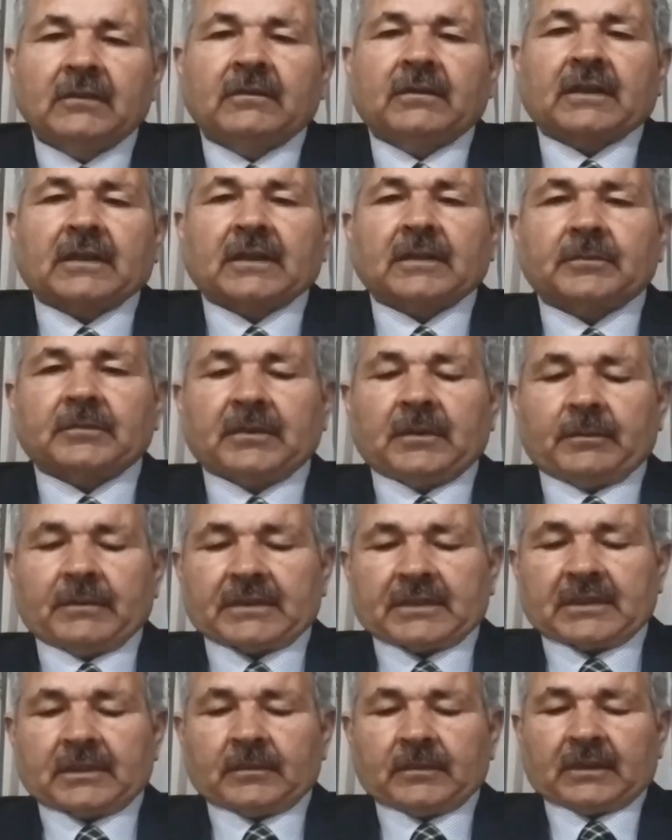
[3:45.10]
Fakat
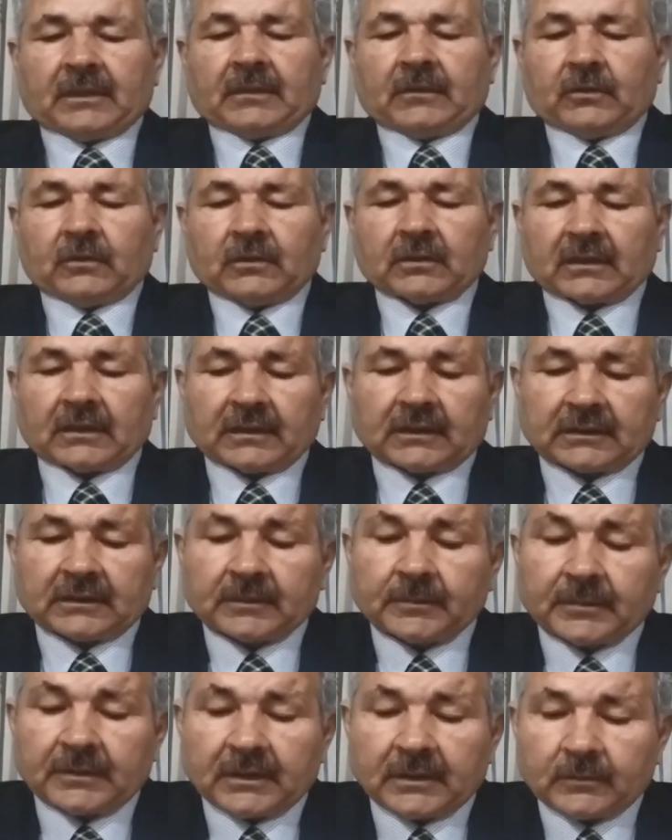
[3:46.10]
bilmezden mi geliyor
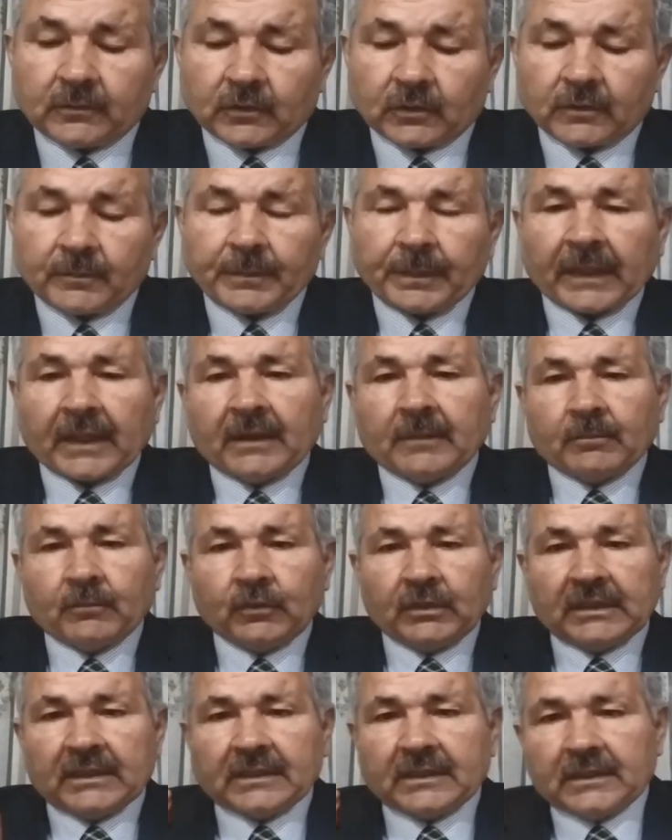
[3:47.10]
artık bilemiyorum.
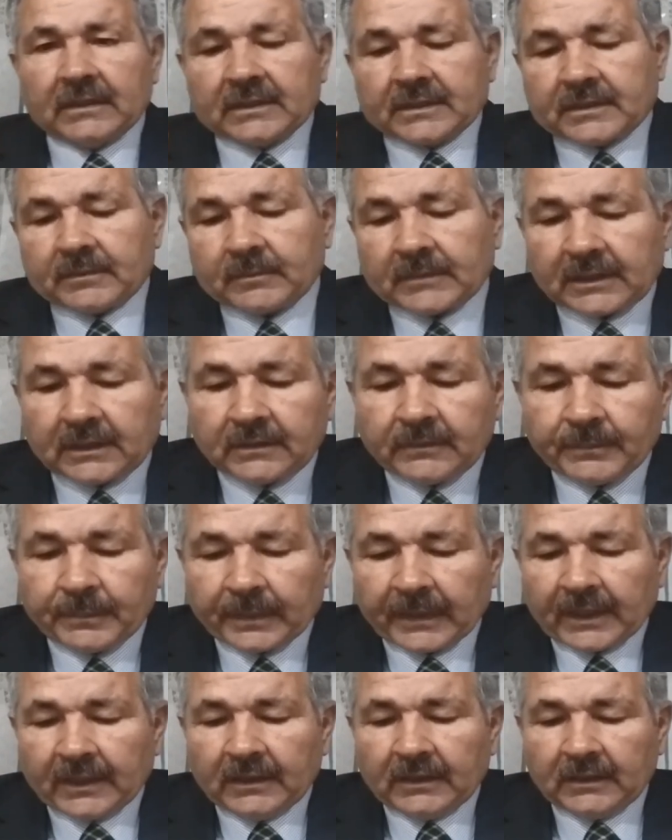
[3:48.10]
Bu iki isimden
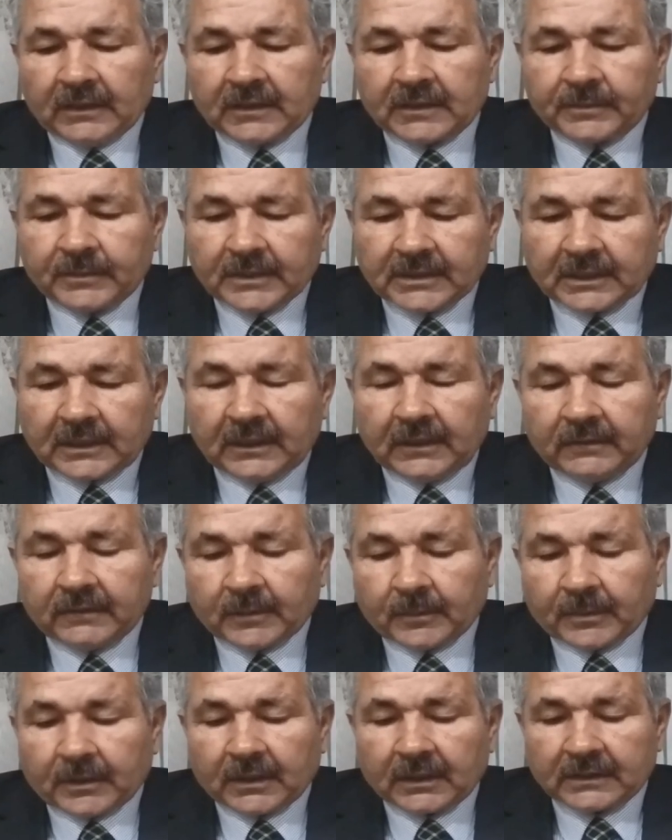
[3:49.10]
ismi Celil
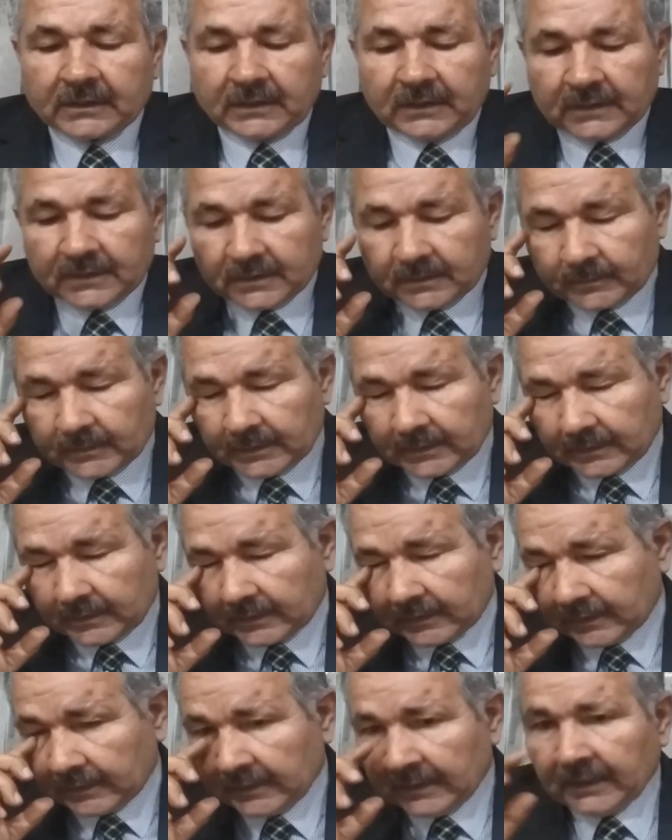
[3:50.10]
ve Baki
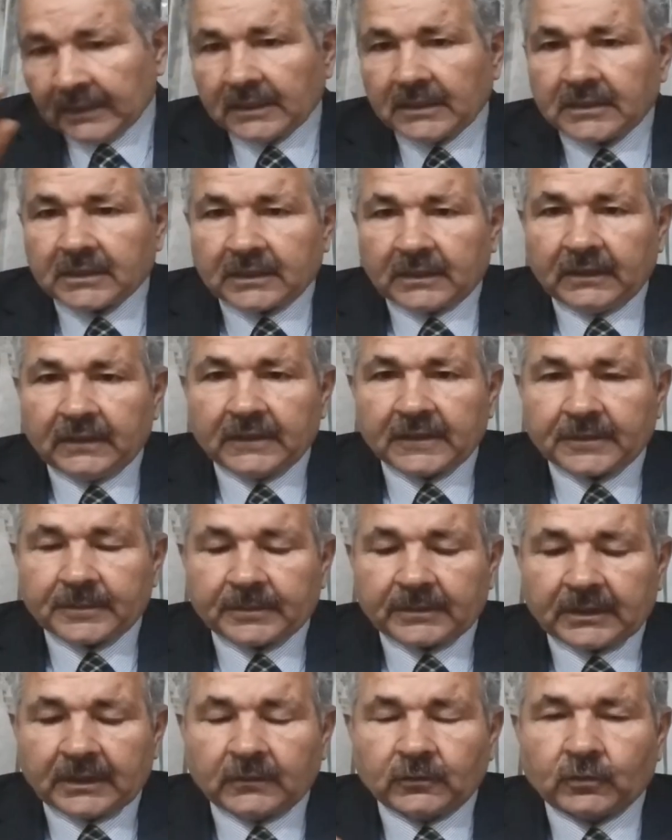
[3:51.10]
isimlerinden Celil
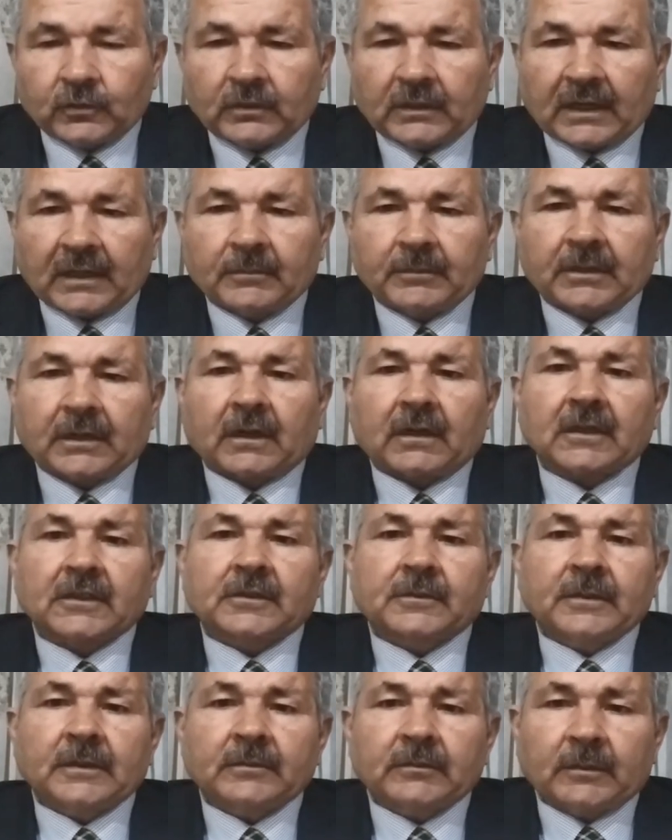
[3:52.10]
isminden dünyanın bir
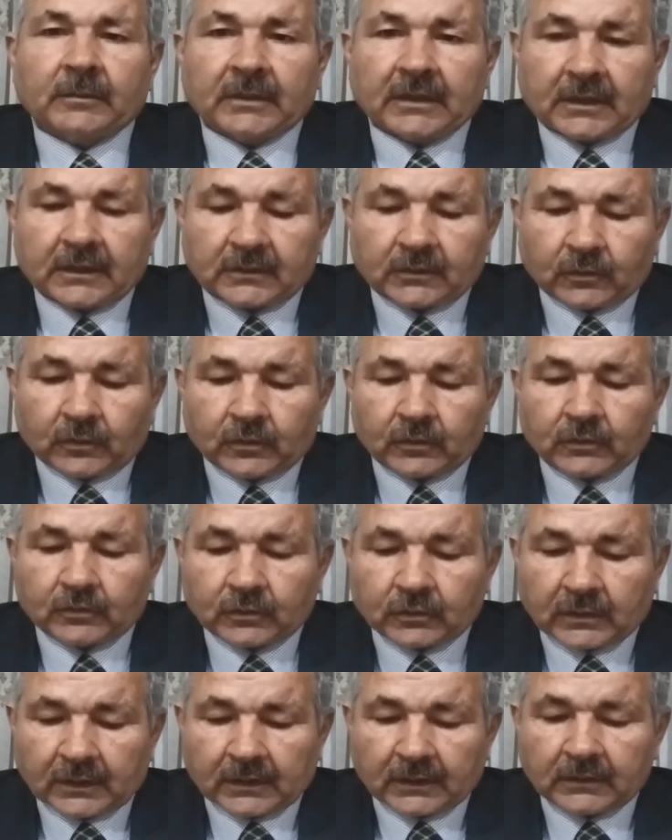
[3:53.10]
haşmet memleketi
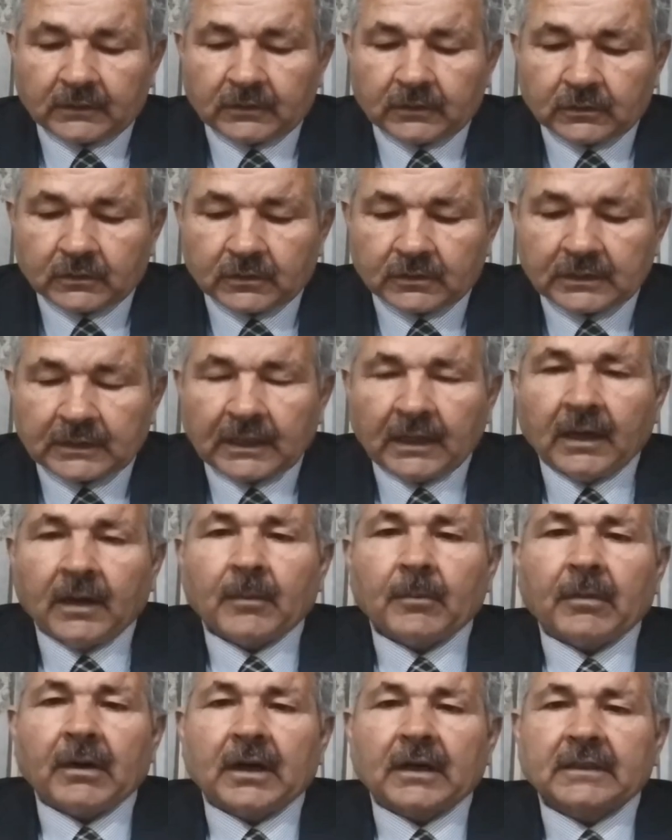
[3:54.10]
olduğunu anlıyoruz.
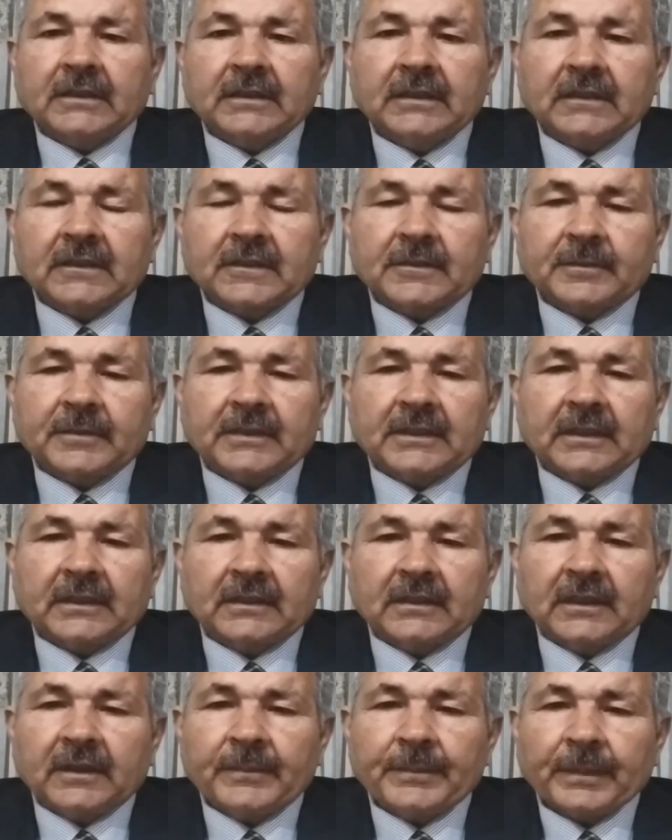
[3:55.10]
Baki
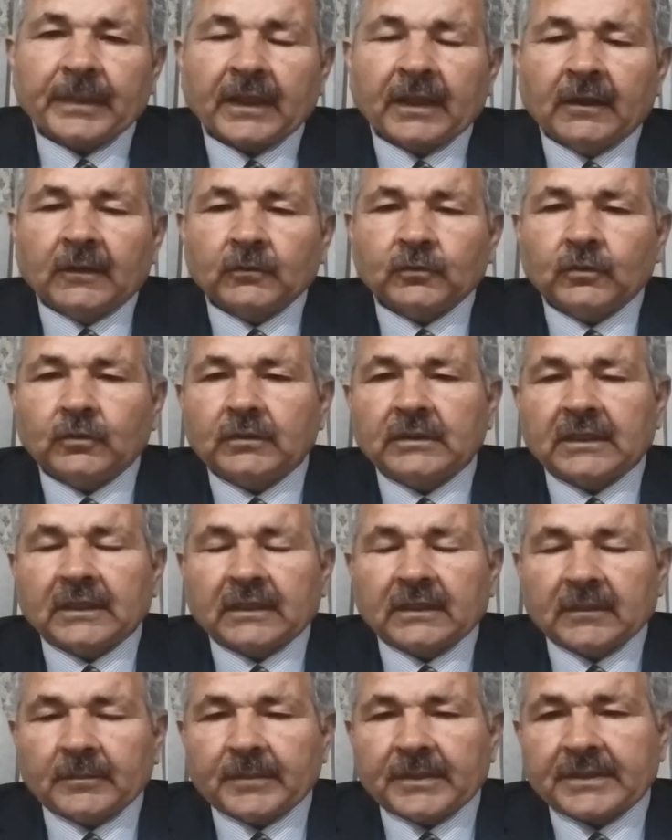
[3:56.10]
isminden de
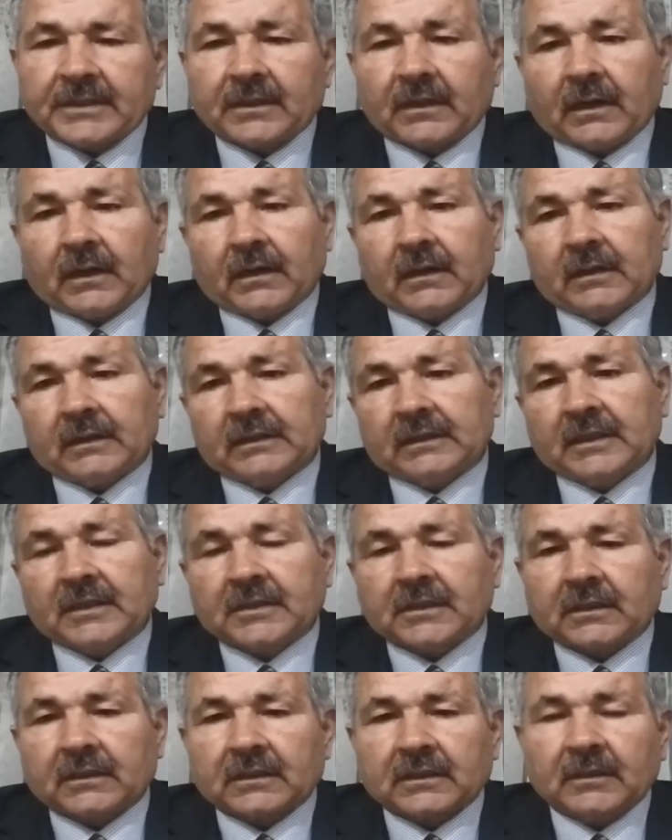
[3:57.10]
dünyanın bizi ahirete
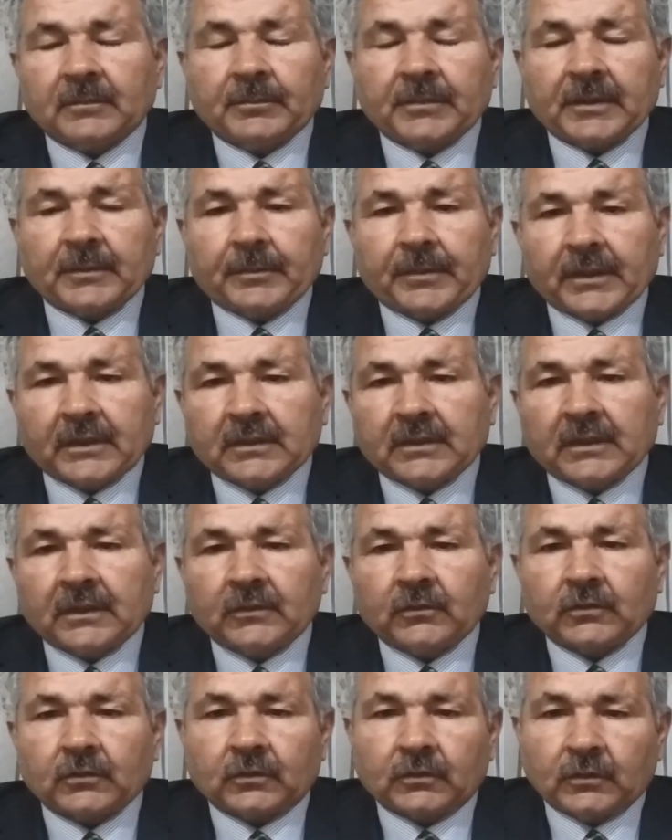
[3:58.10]
çağıran bir beka
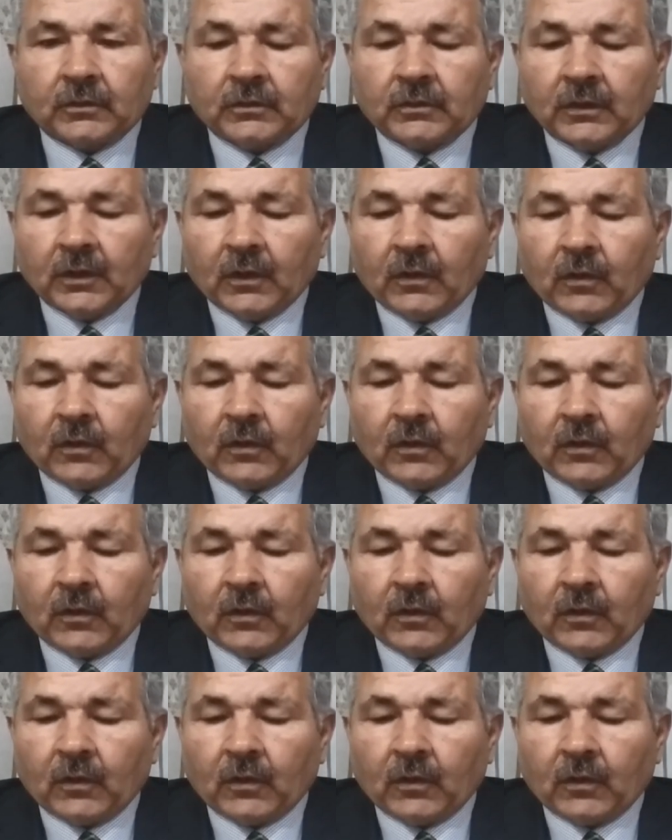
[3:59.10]
yönünün